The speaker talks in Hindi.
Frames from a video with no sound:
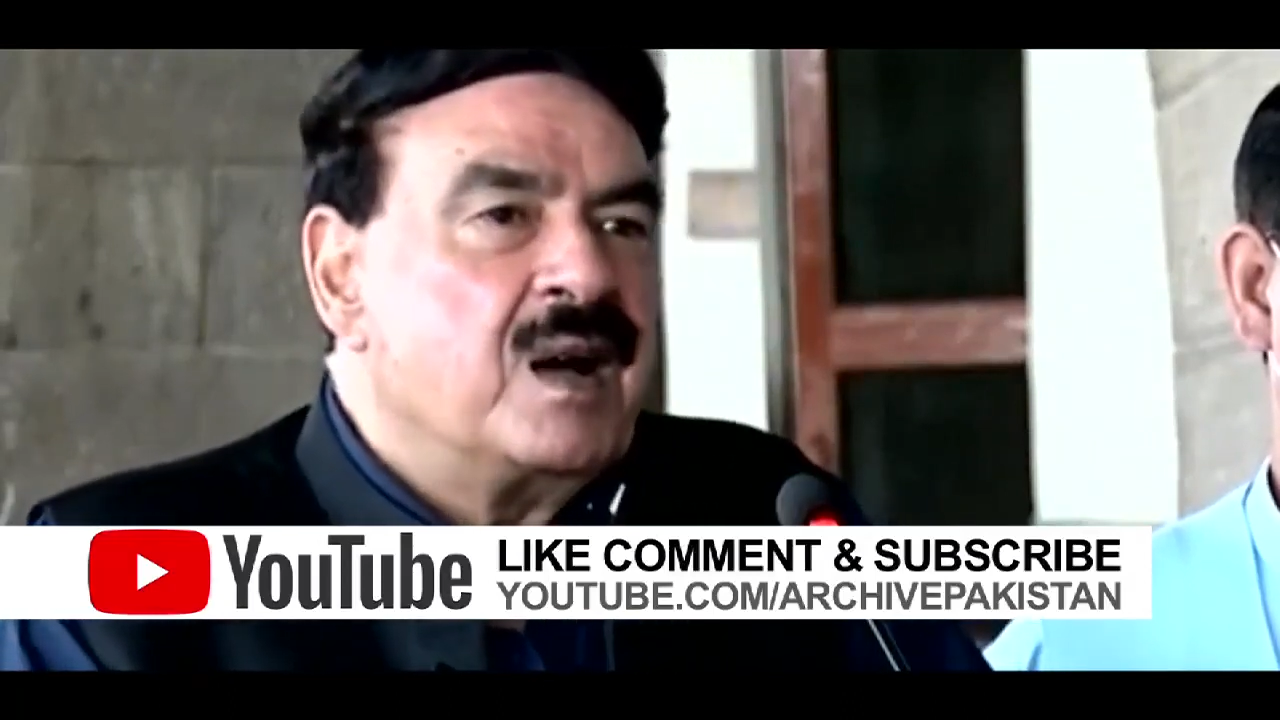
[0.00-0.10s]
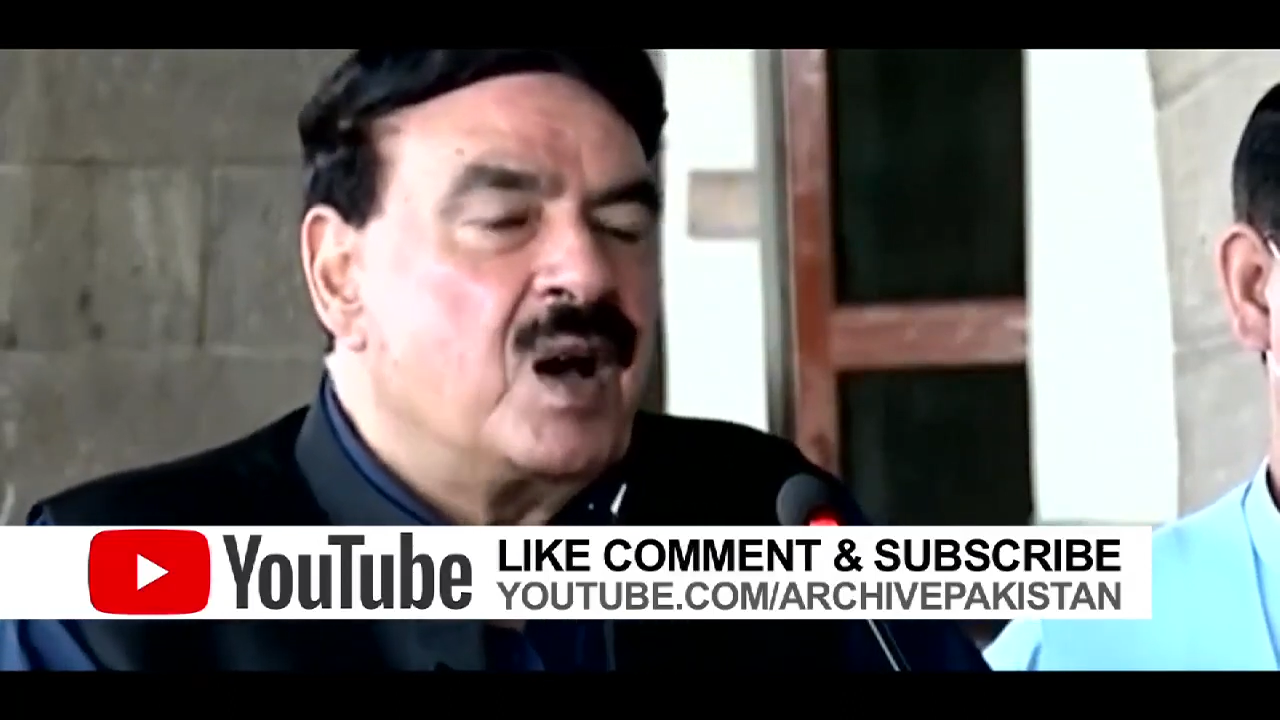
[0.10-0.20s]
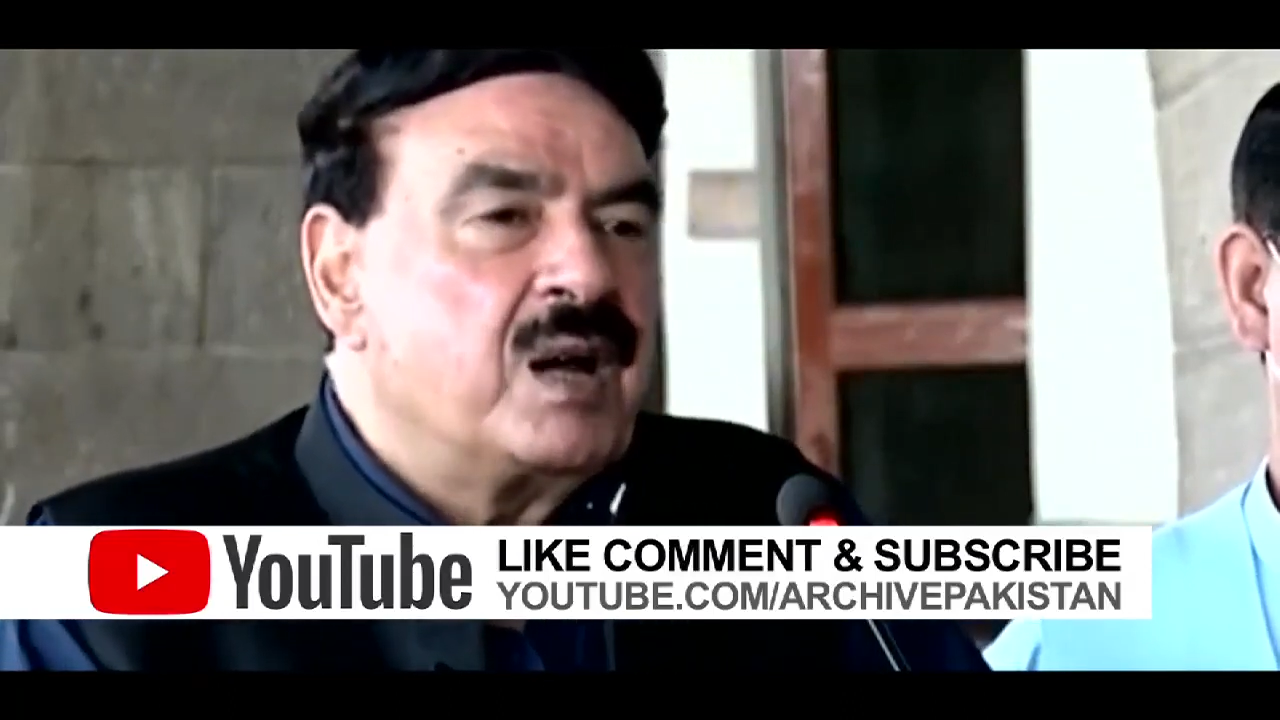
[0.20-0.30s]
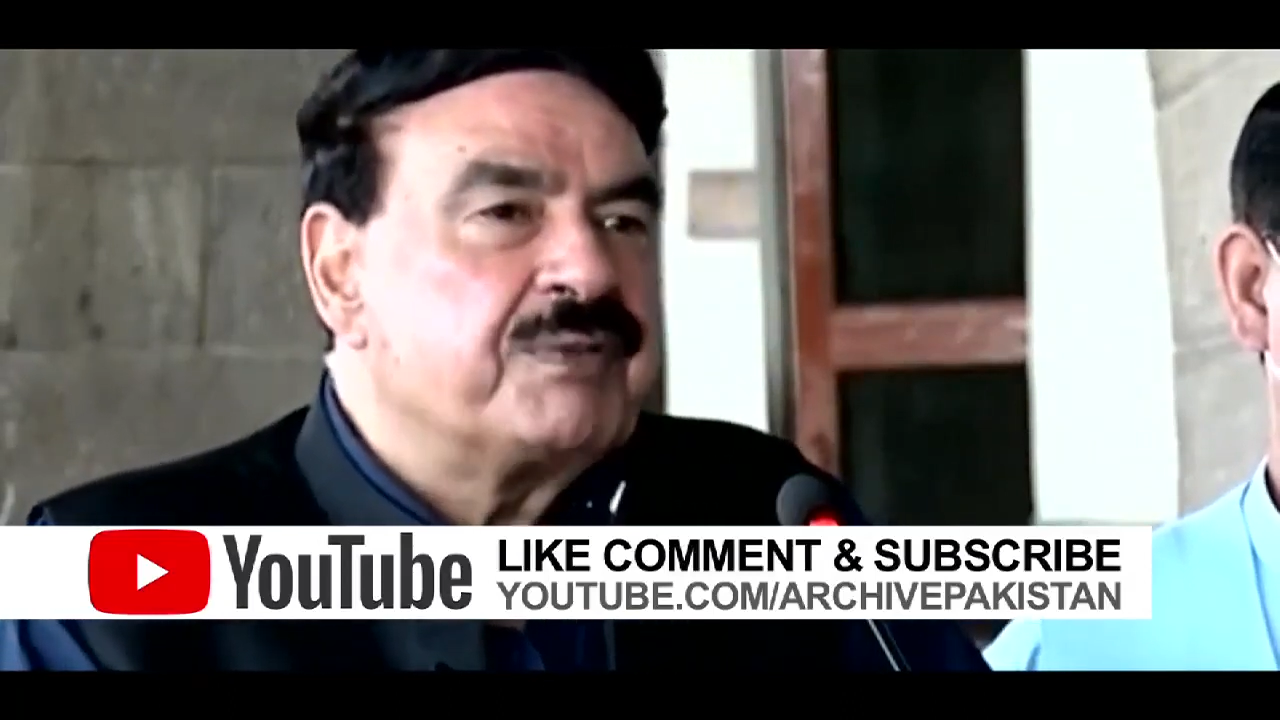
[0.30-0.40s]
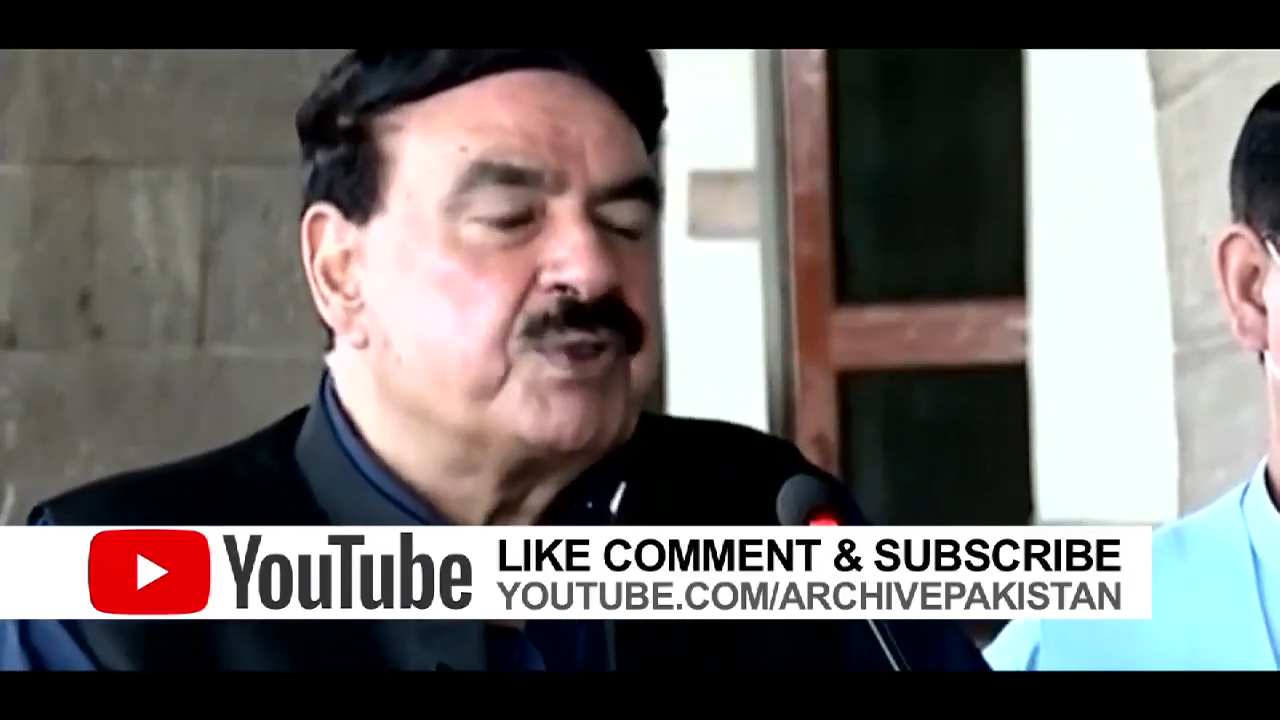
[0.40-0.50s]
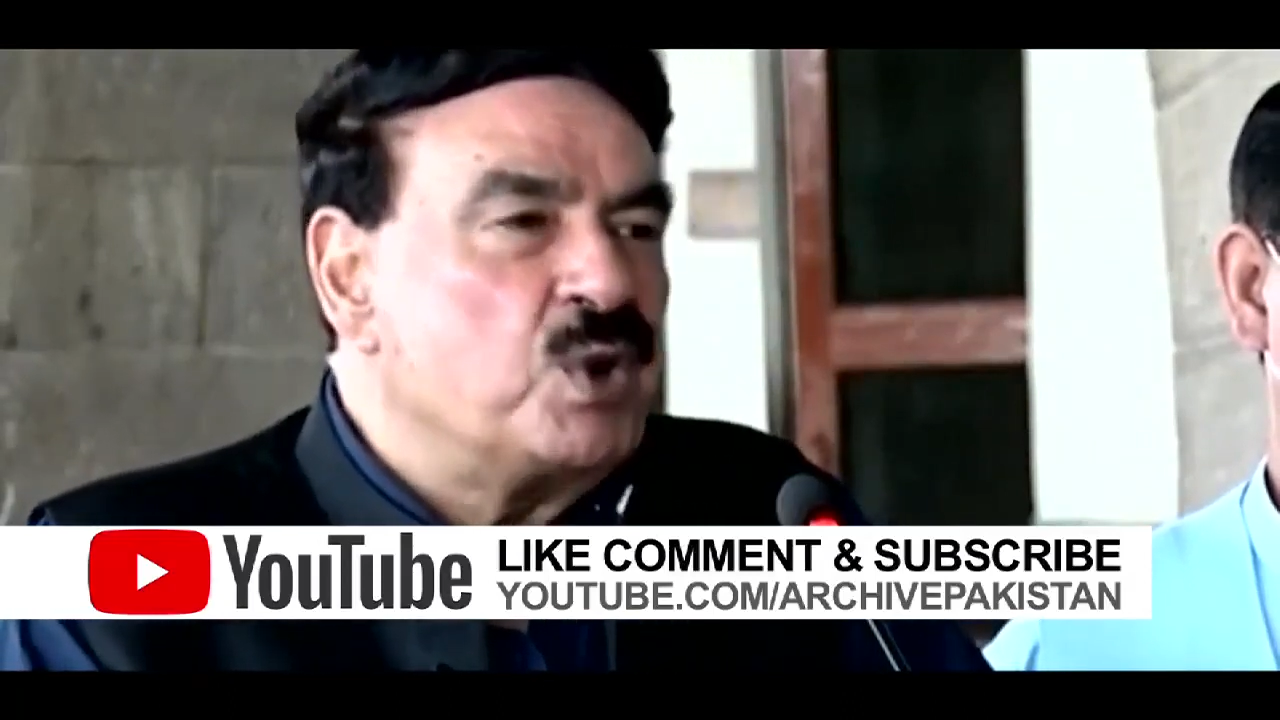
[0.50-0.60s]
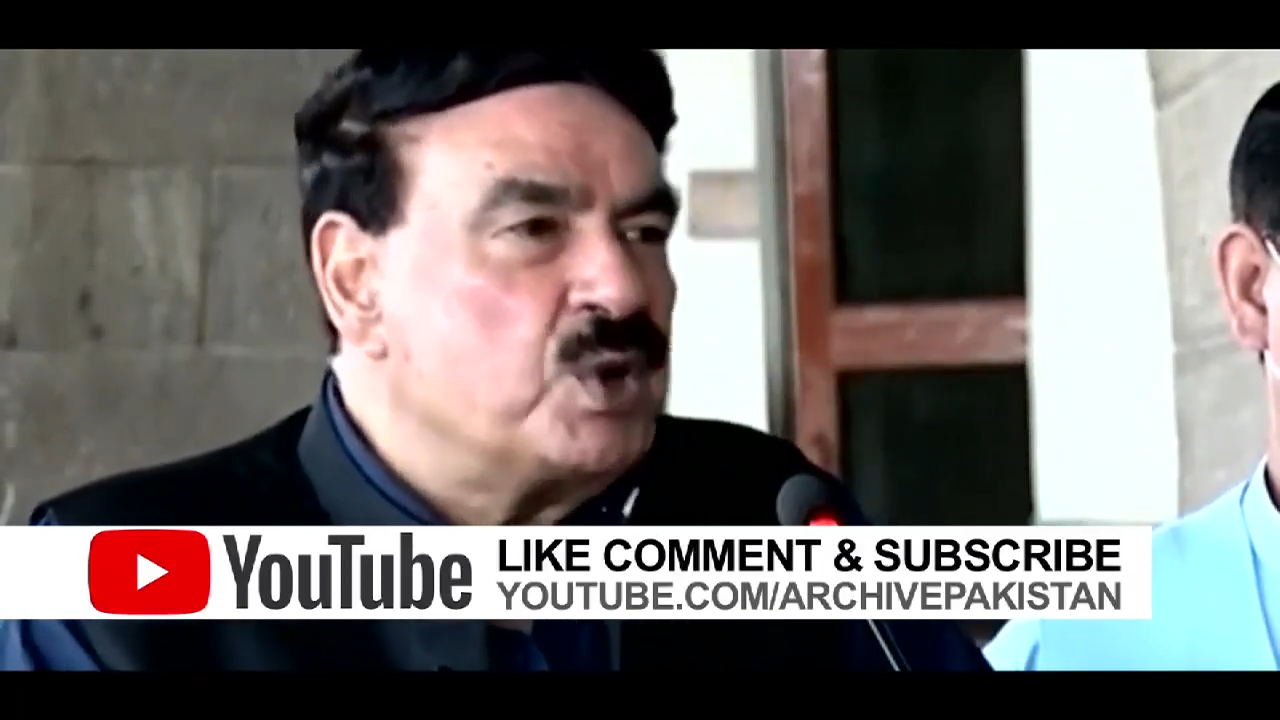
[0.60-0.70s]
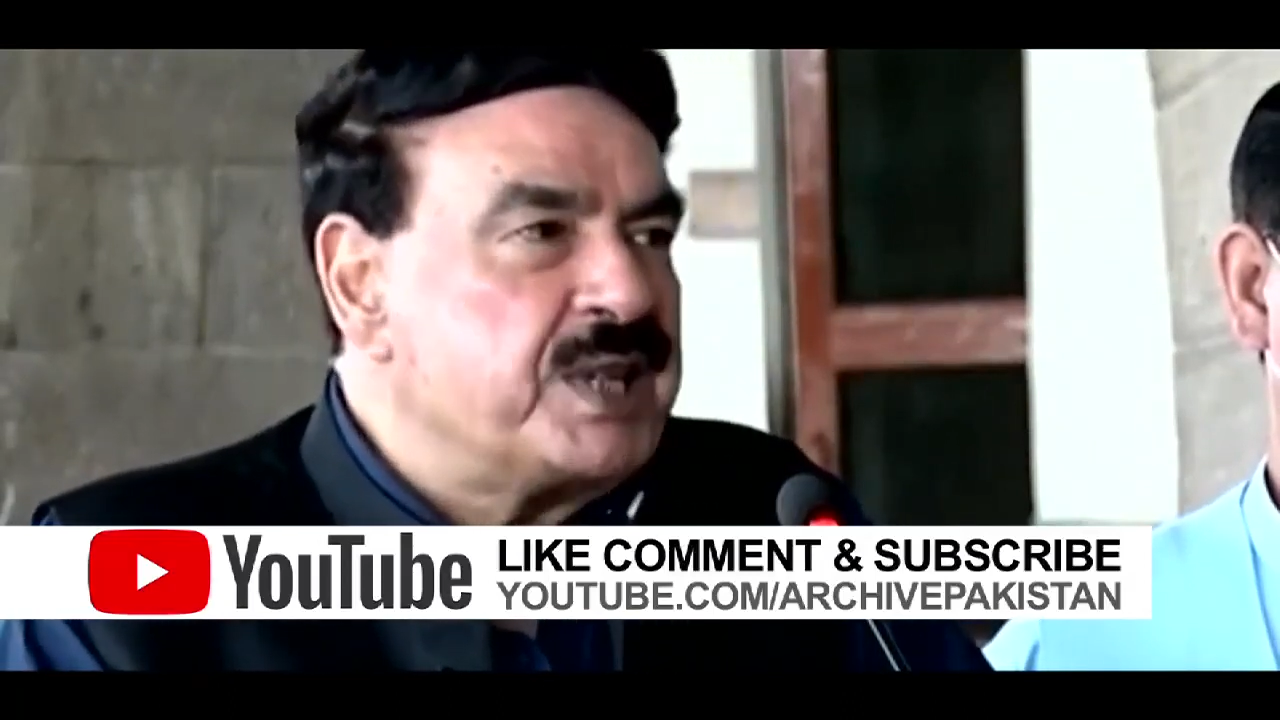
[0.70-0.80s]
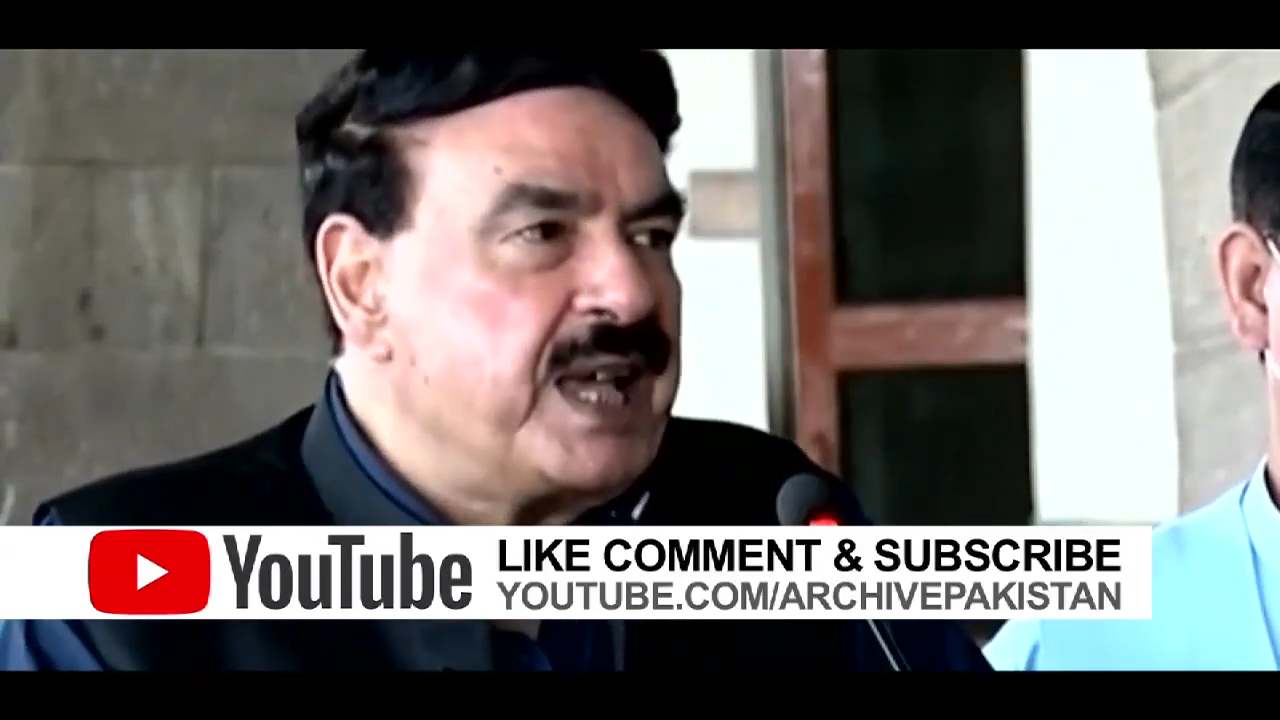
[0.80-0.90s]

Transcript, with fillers: और अफसोस